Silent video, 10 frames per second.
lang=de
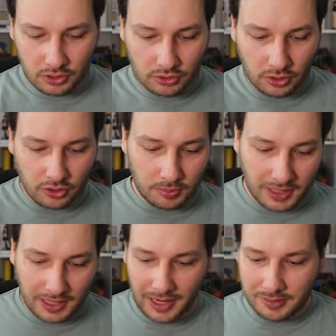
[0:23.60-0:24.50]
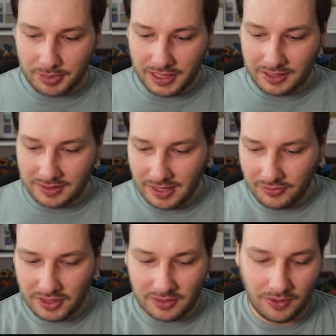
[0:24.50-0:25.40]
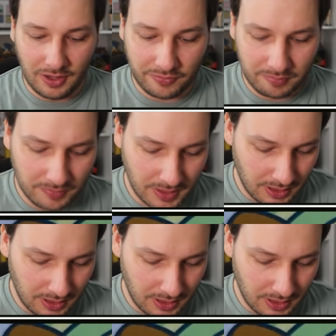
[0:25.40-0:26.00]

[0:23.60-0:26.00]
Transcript: würde ich doch noch mal einen kleinen Blick in das Heftchen werfen.